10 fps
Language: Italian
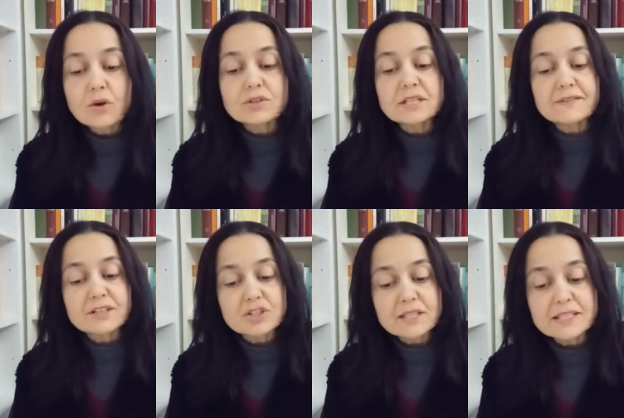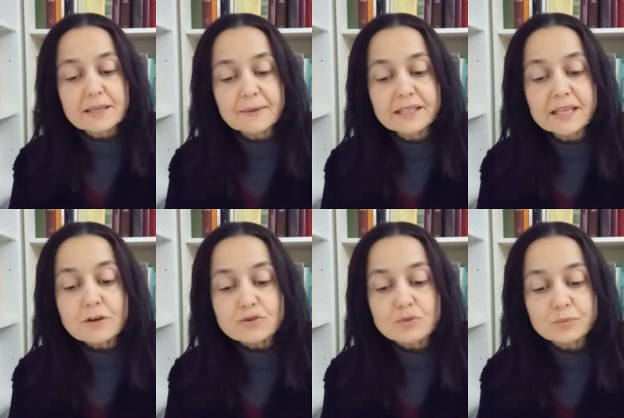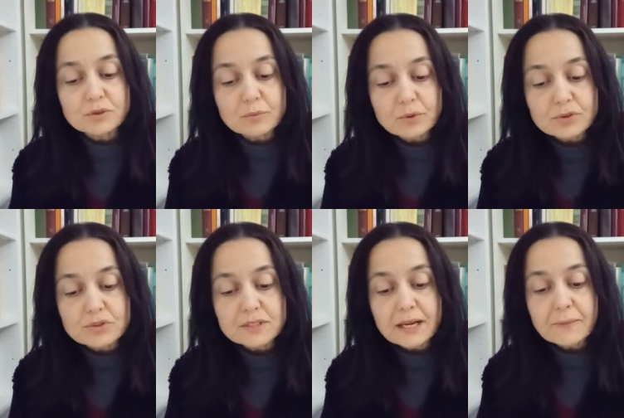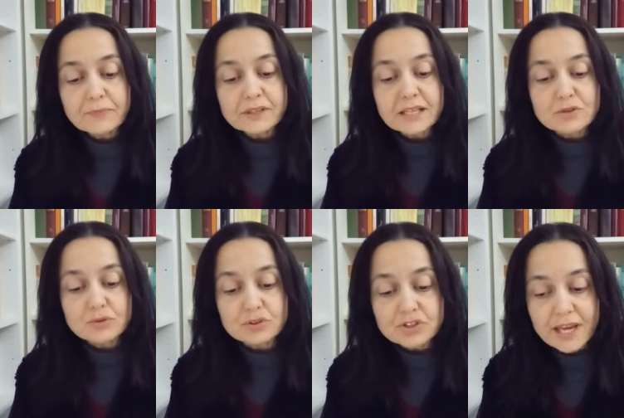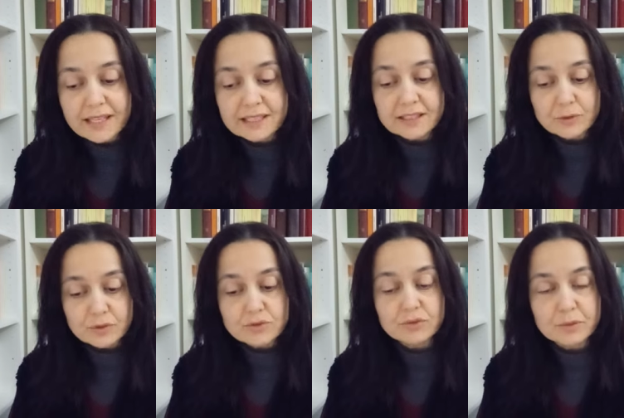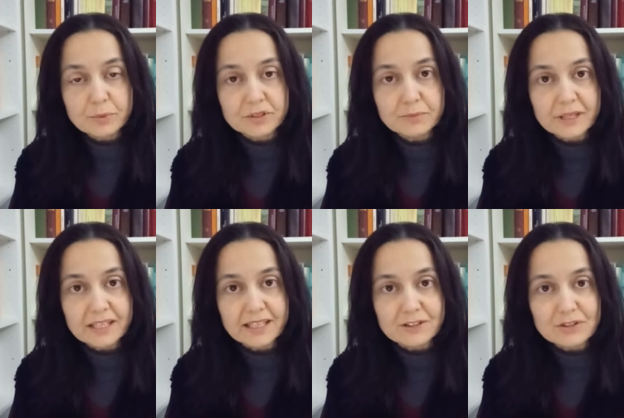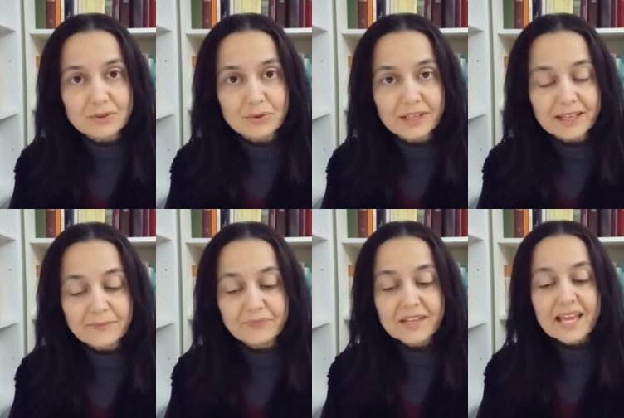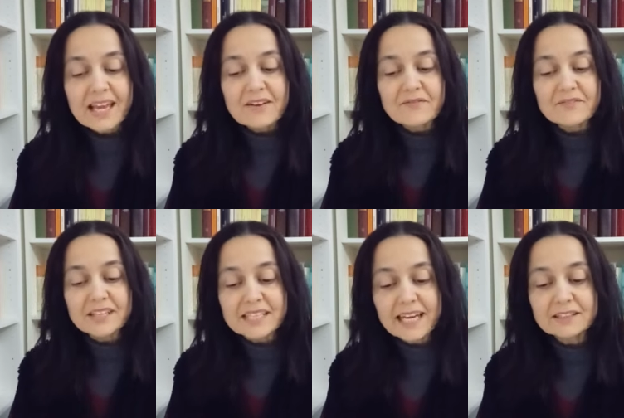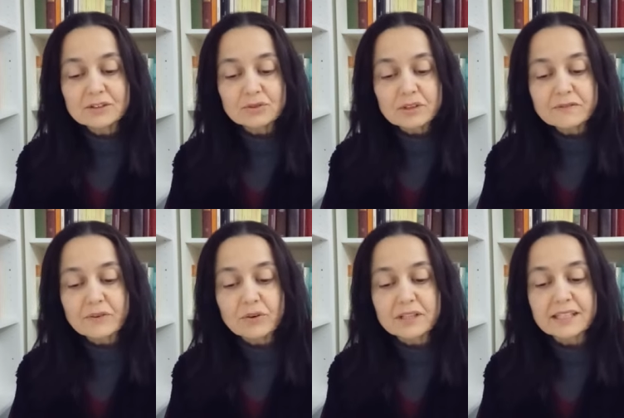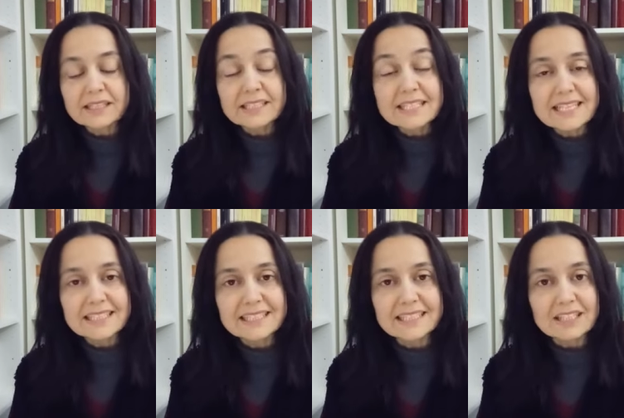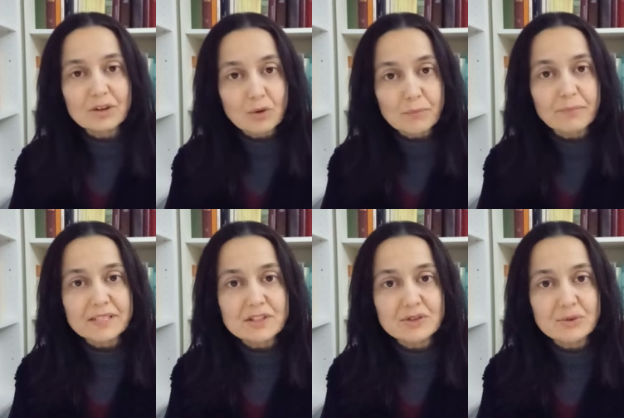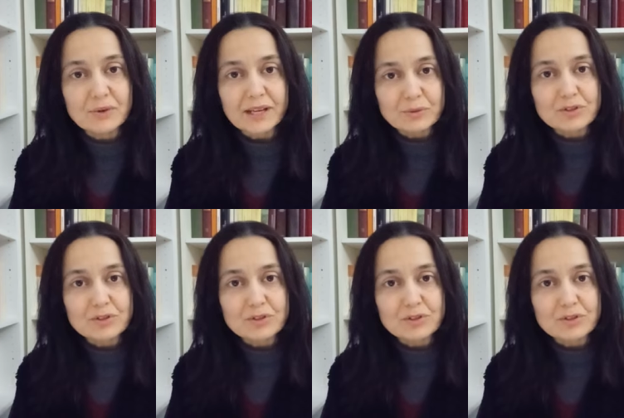Così l'Evangelista Matteo subito mostra la sorgente di questo tipo di predicazione. Vedendo le folle, ne sentì compassione.